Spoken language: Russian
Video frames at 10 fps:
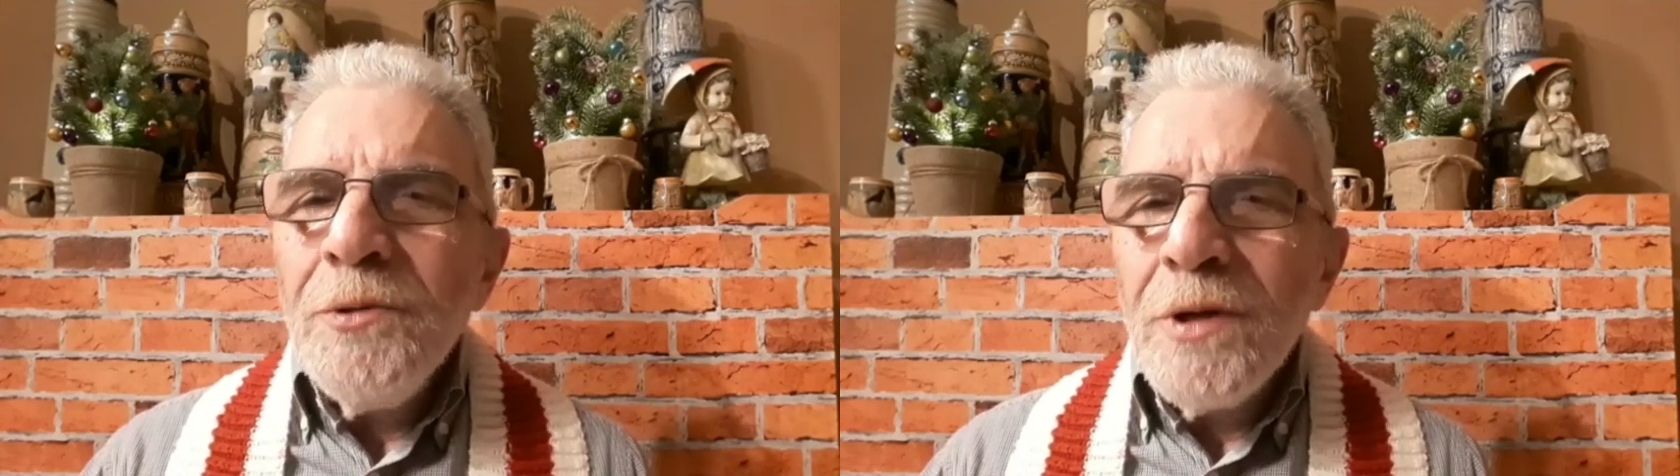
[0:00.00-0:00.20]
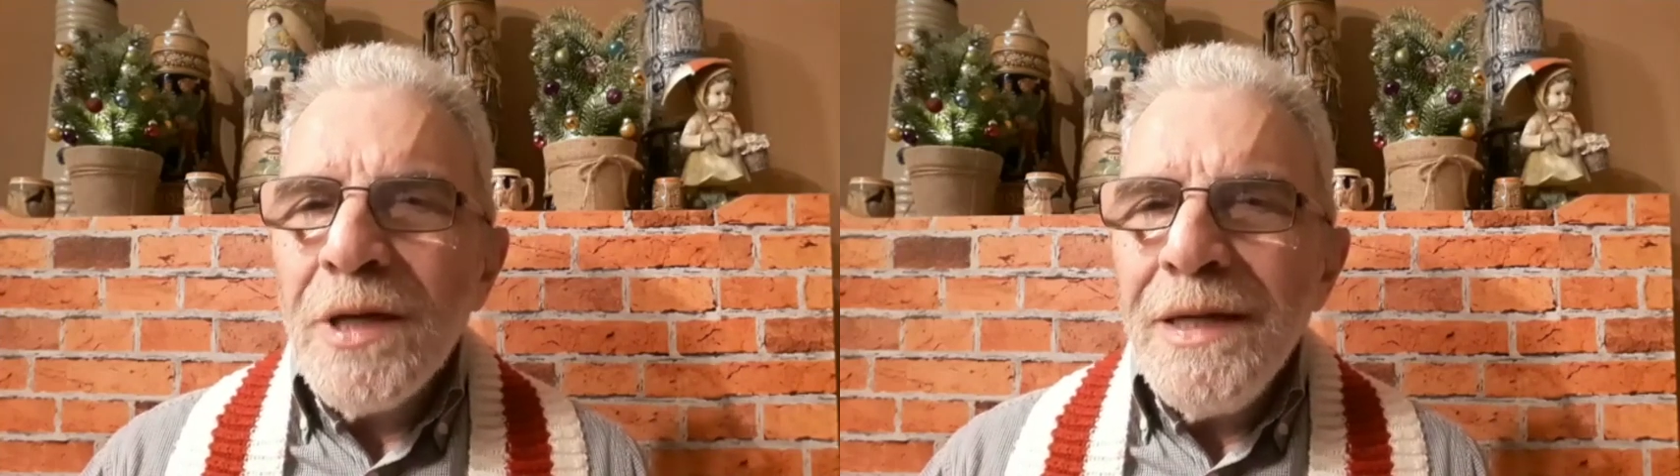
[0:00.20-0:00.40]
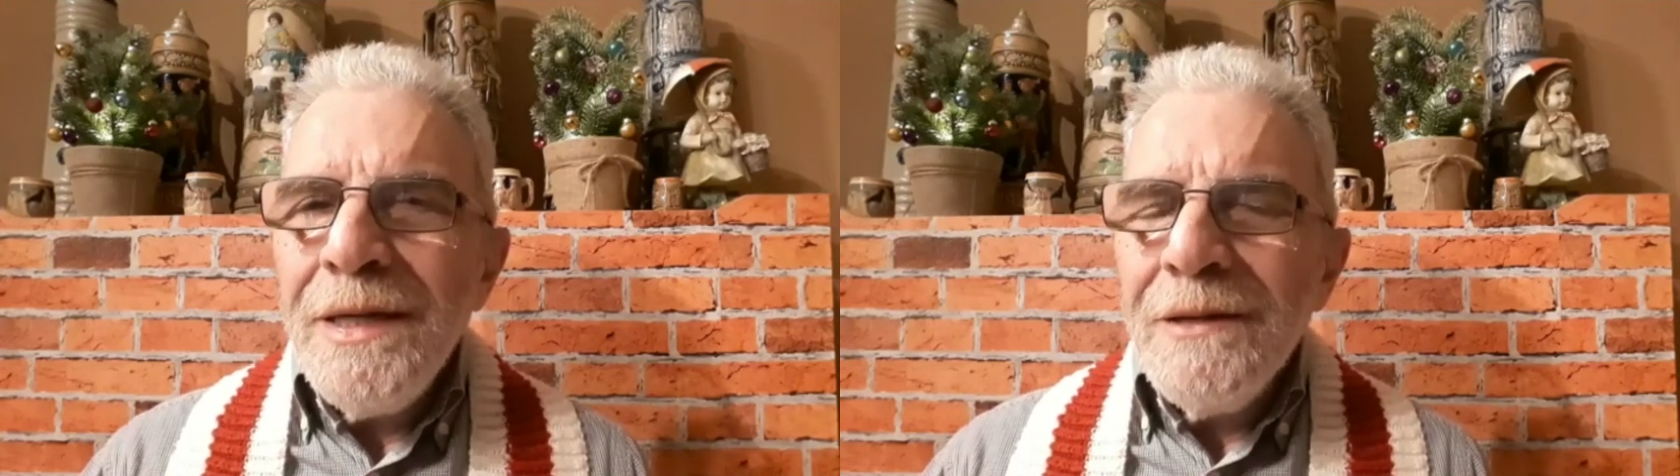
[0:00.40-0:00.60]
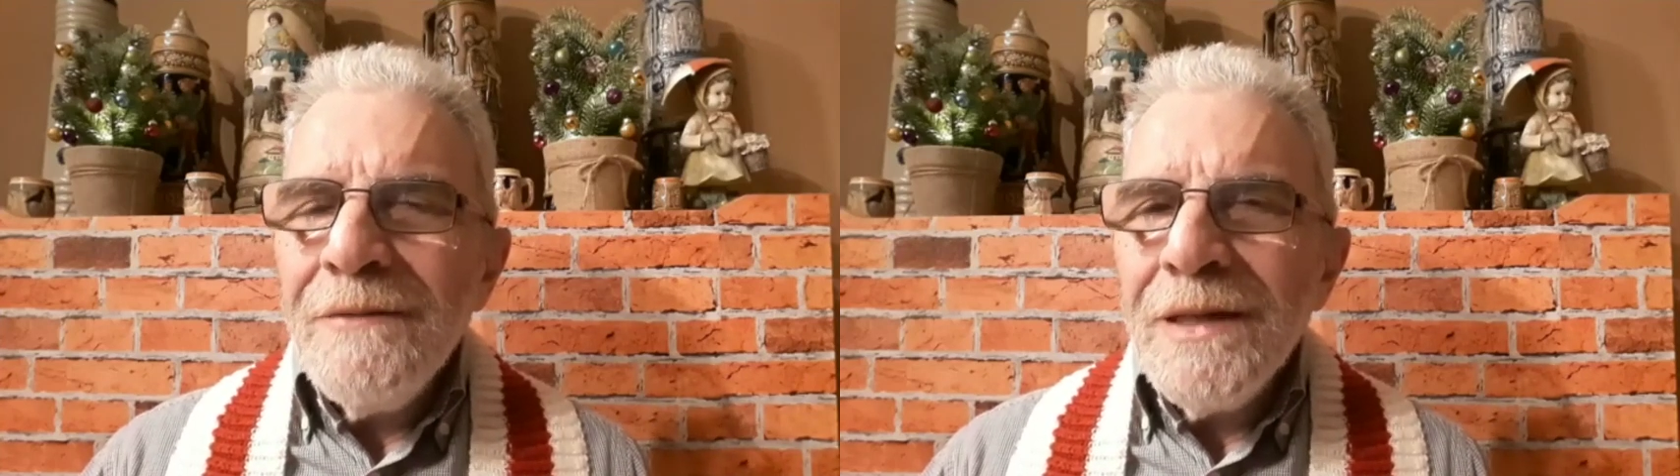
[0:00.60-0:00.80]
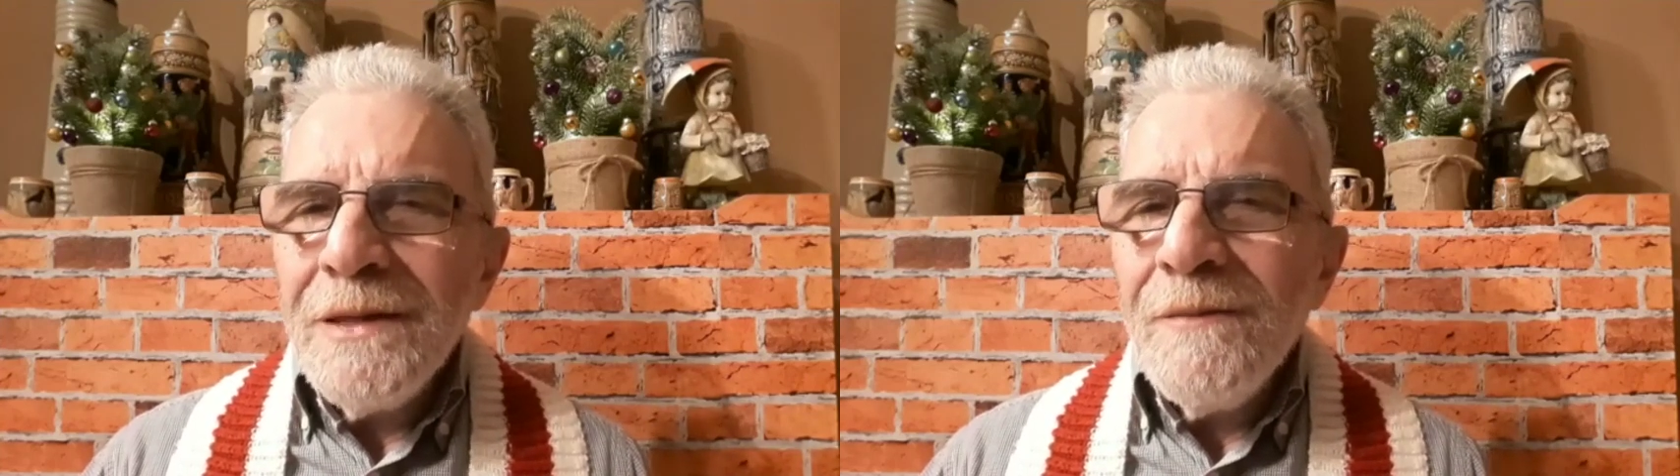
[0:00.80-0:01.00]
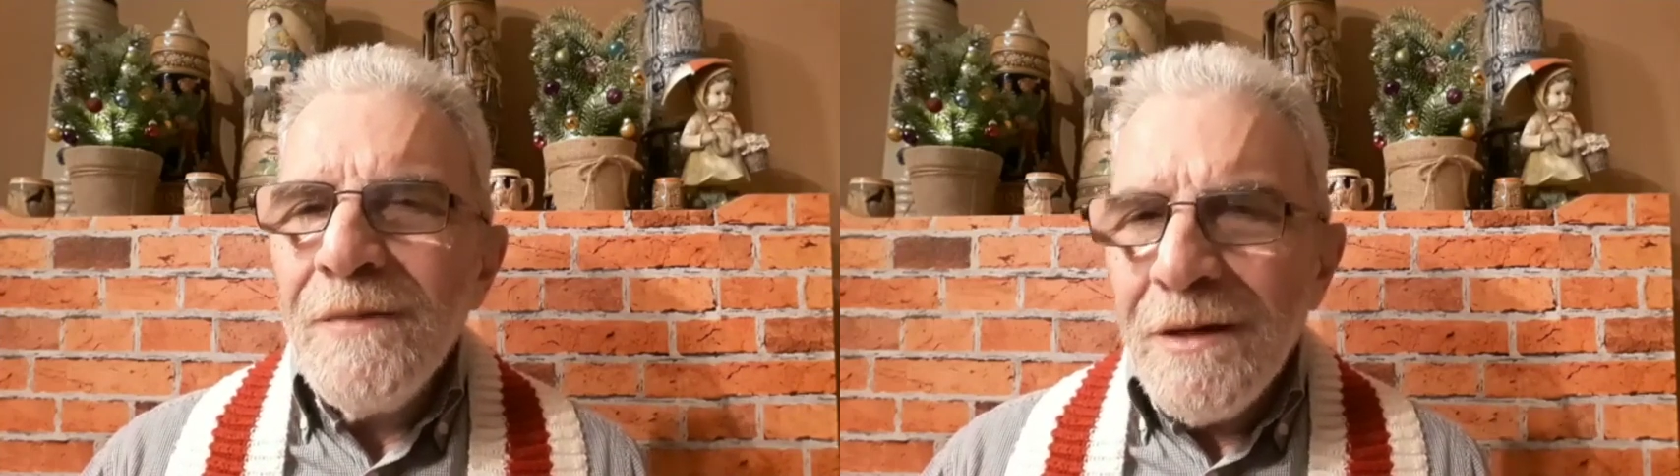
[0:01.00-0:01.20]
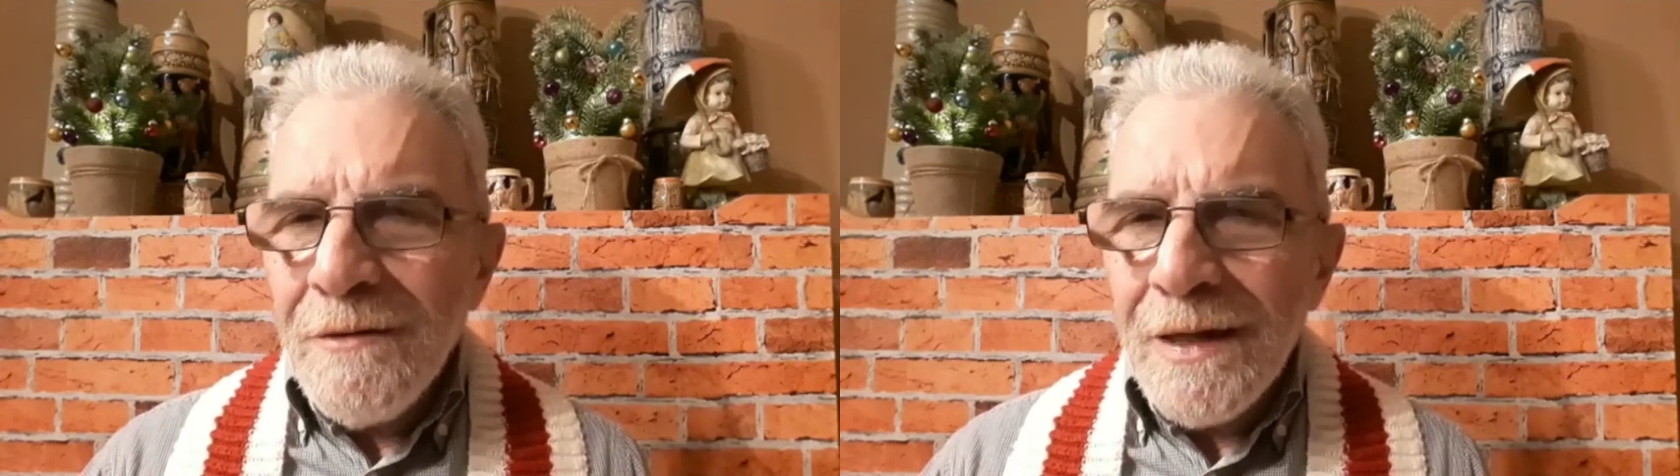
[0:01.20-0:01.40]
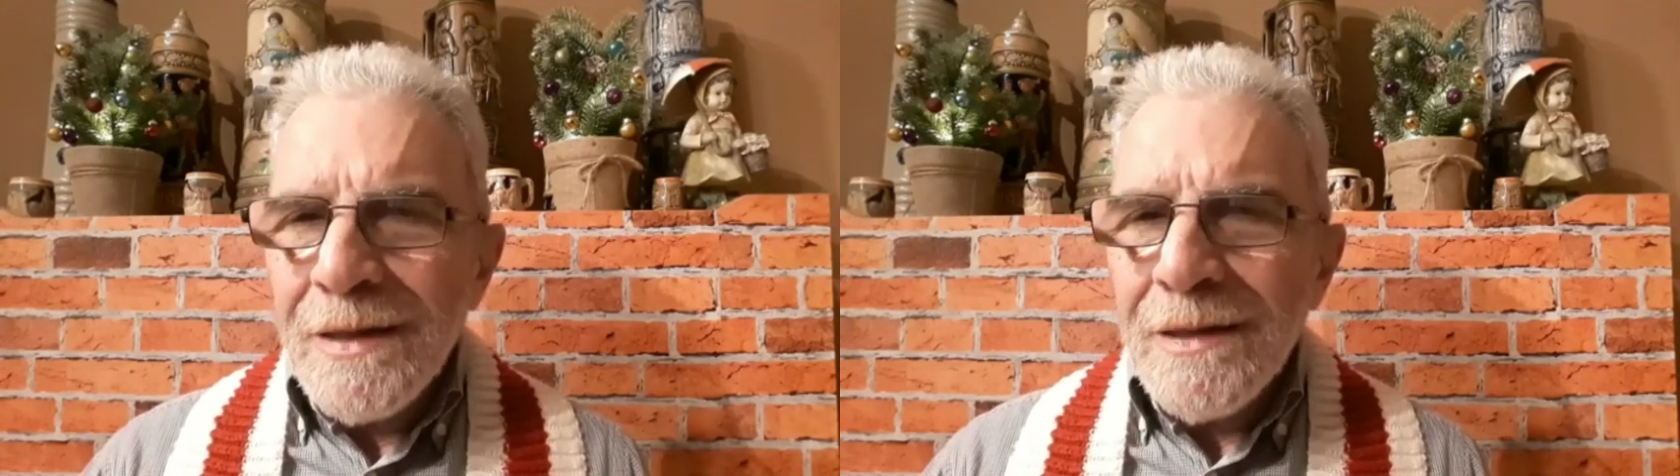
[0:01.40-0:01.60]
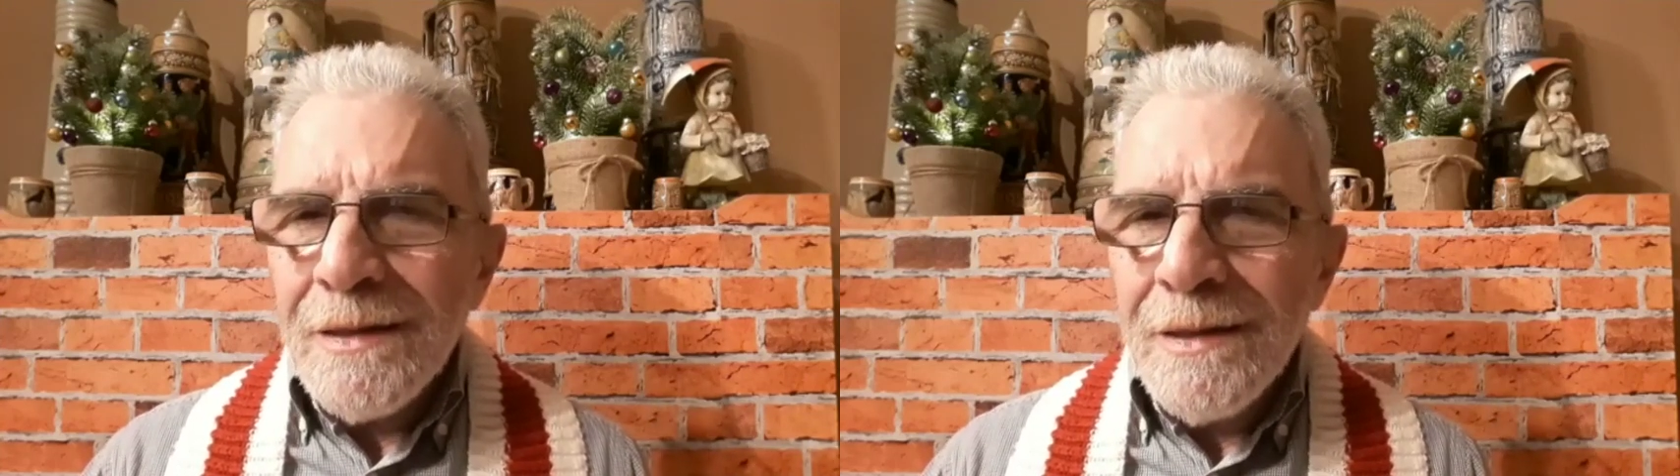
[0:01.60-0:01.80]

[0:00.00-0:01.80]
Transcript: Украина в этом виновата.